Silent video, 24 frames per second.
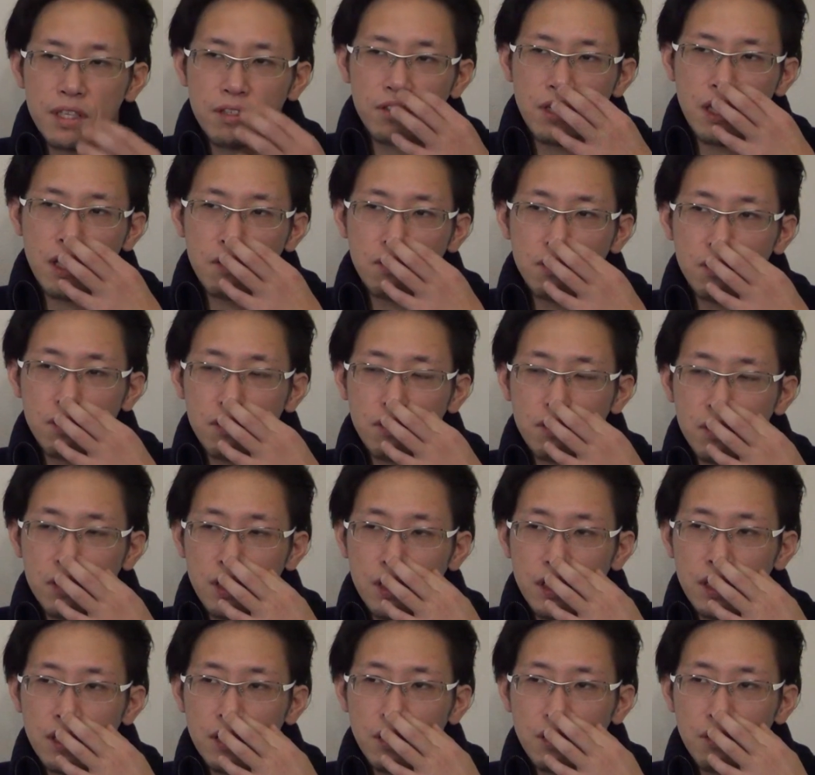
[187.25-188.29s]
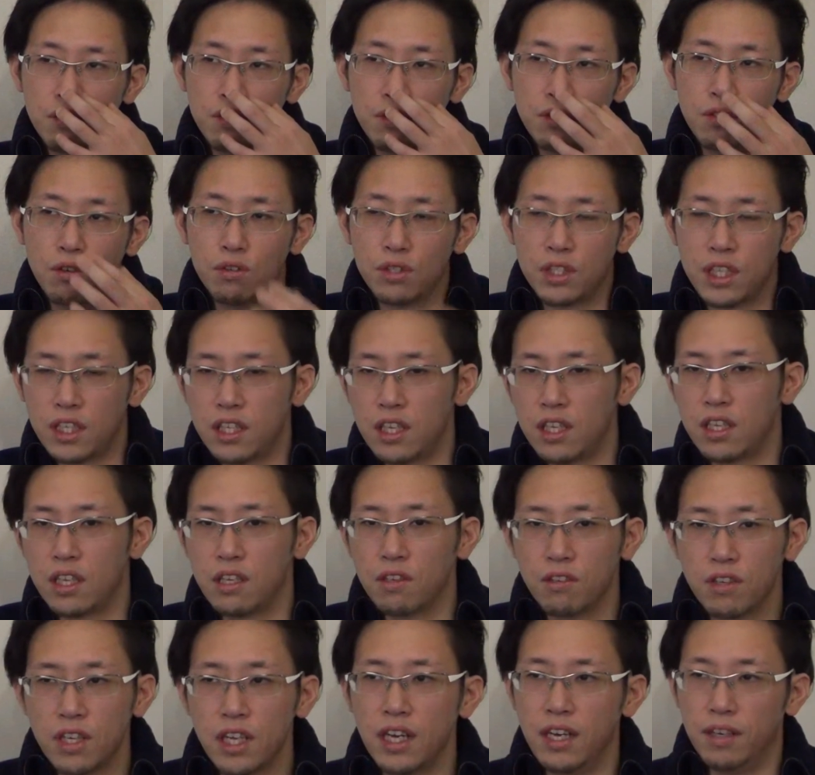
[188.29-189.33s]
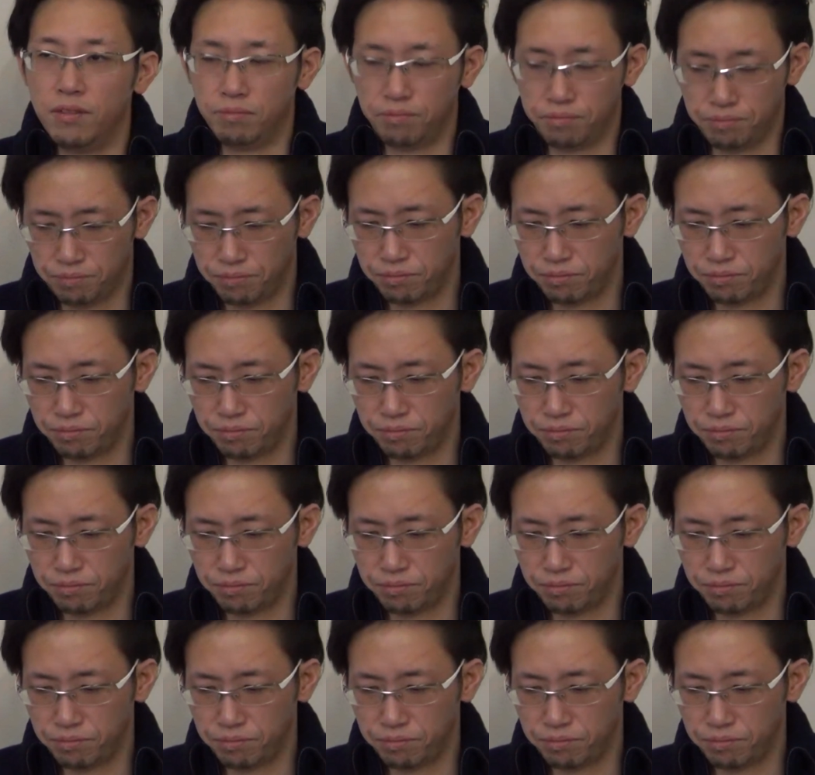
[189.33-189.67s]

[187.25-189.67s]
てくれるっていうふうにおっしゃってたので